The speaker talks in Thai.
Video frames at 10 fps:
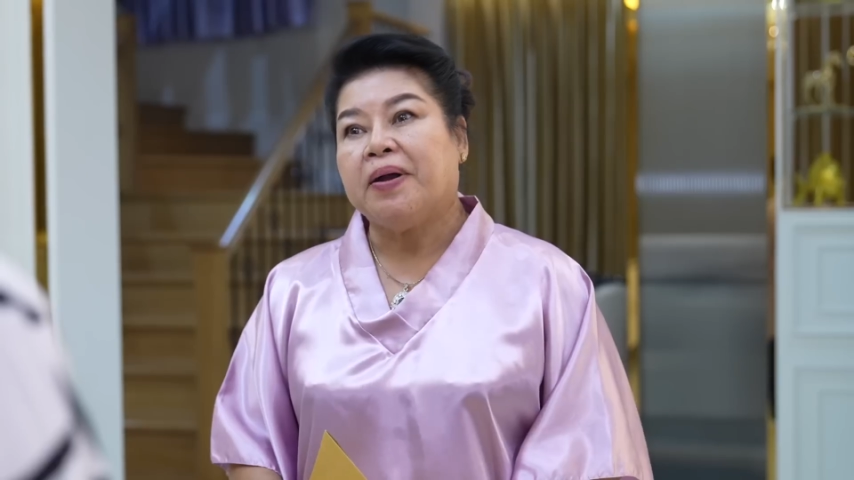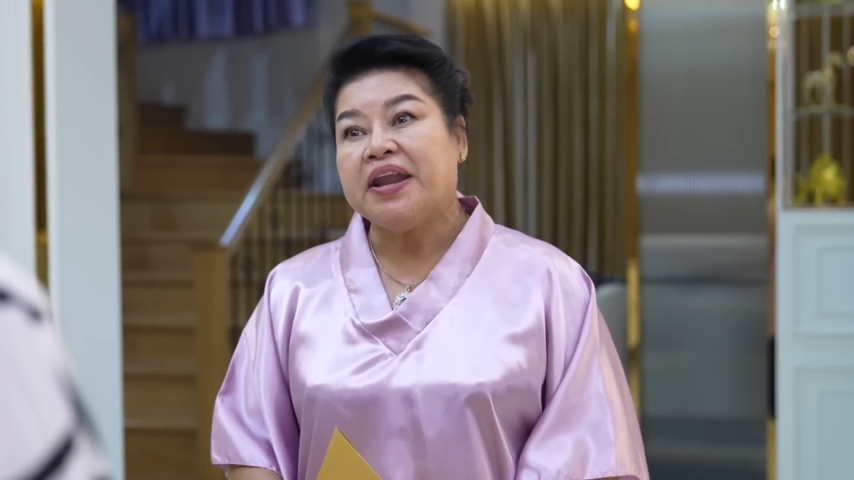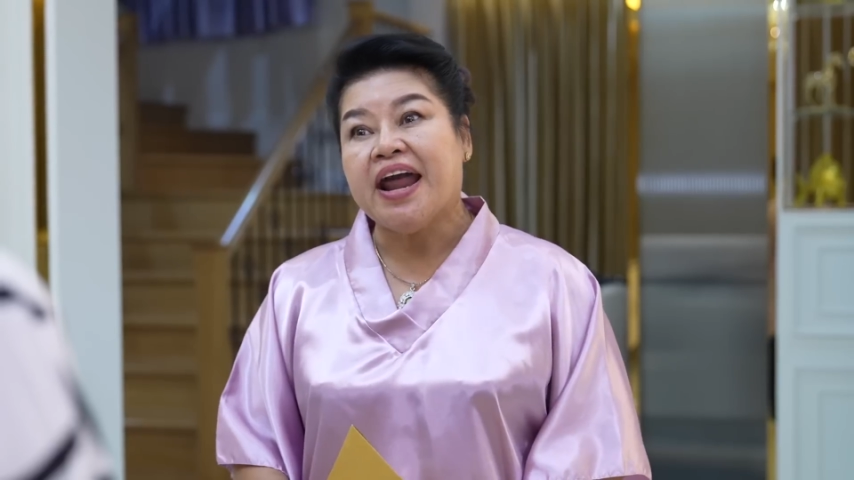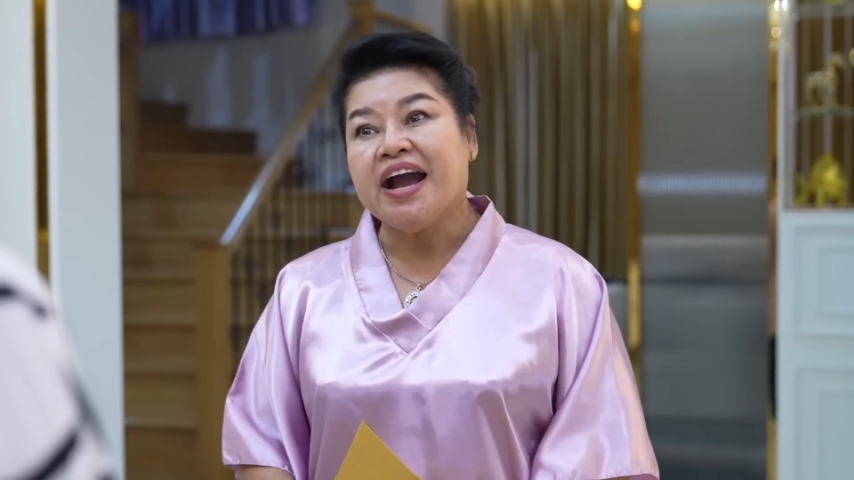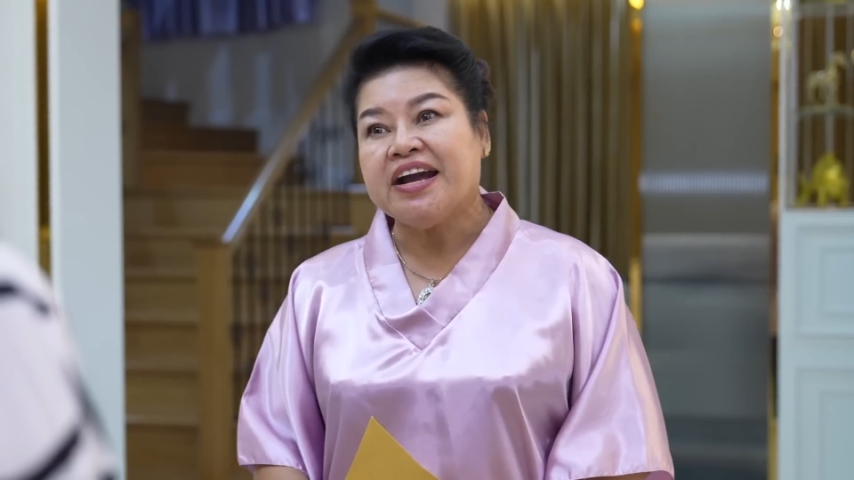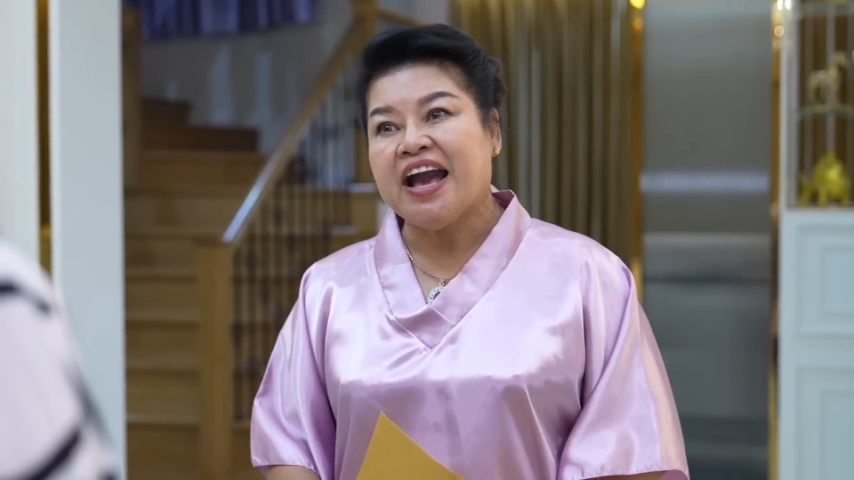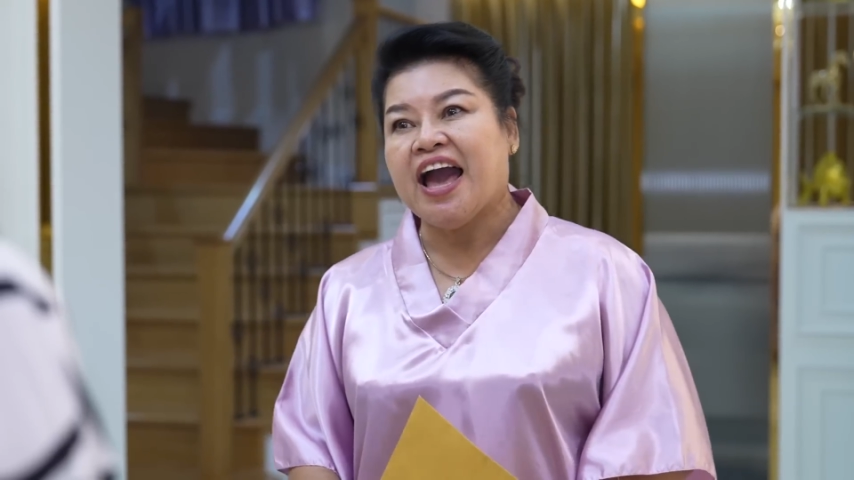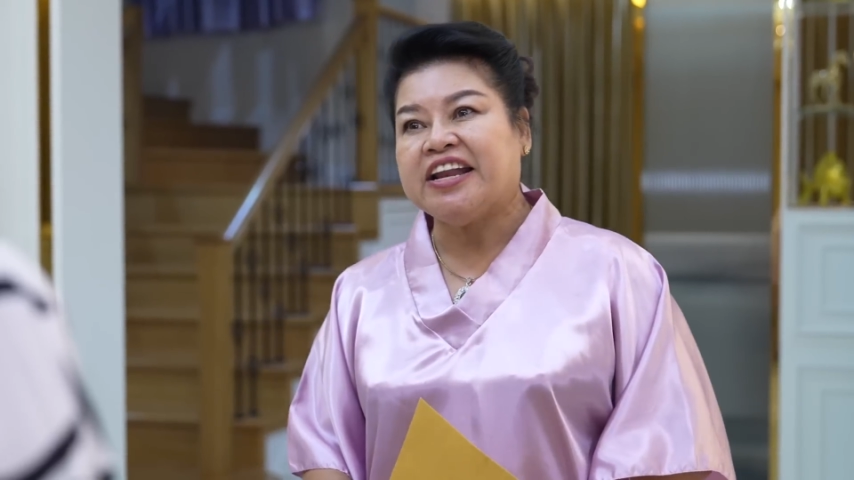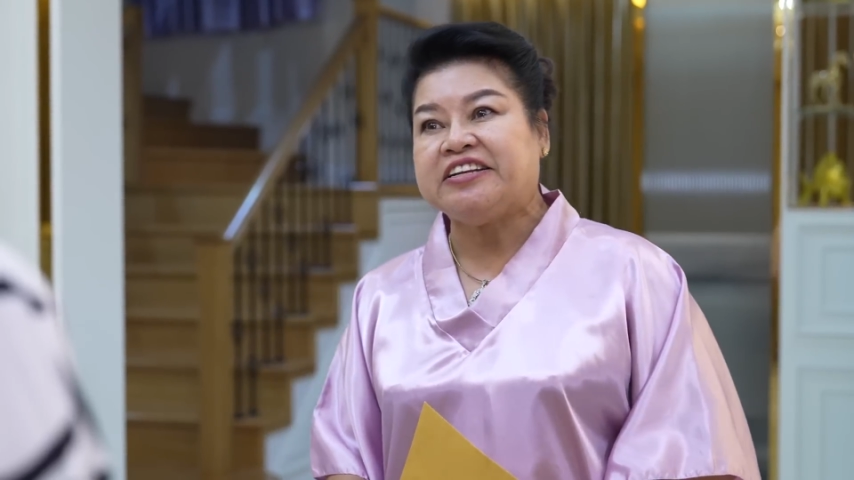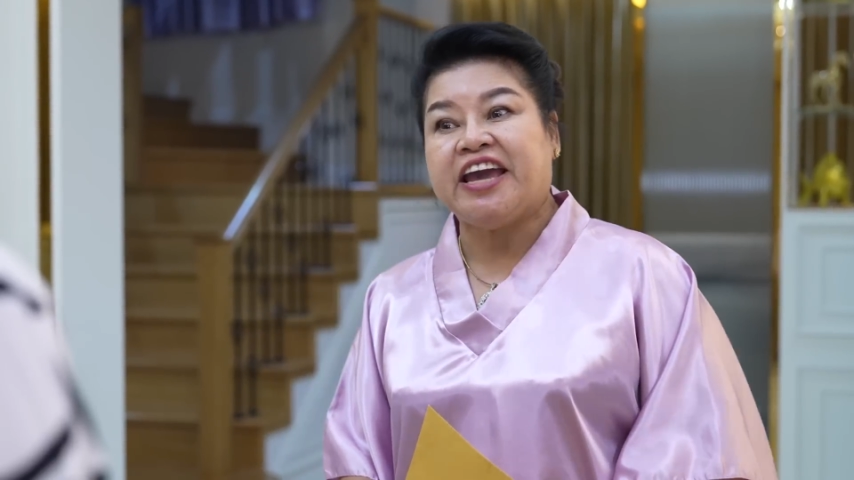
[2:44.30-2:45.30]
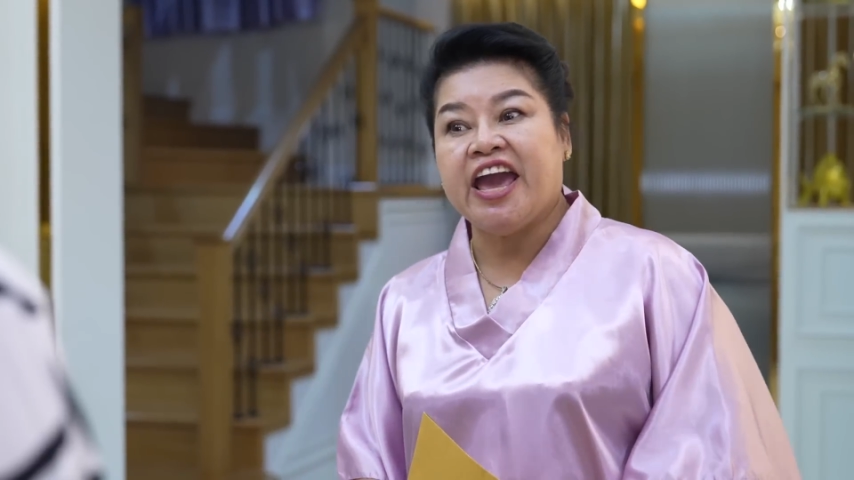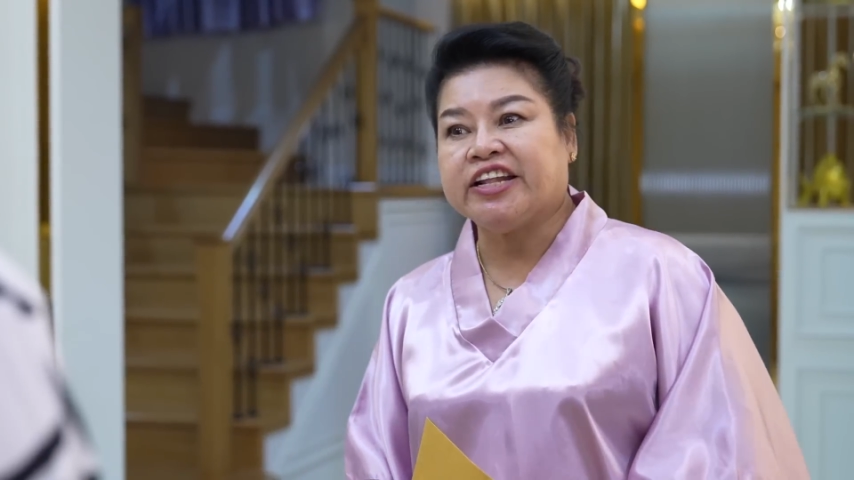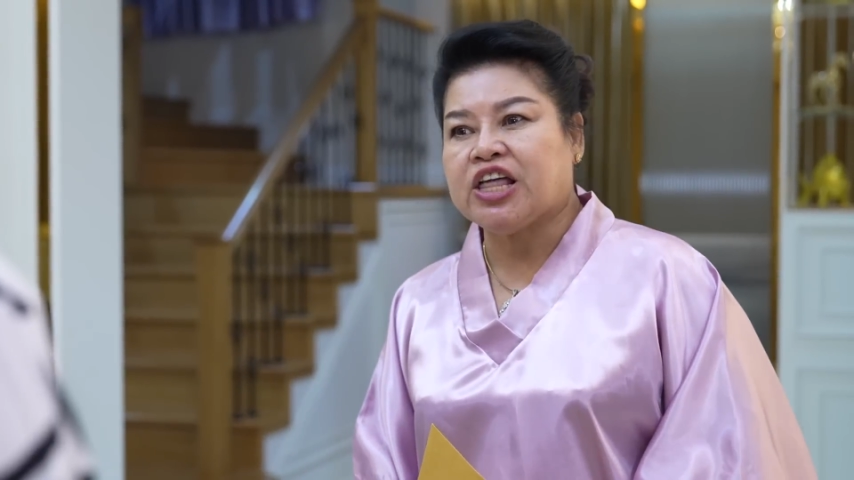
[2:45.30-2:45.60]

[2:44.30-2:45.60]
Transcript: พนักงานเก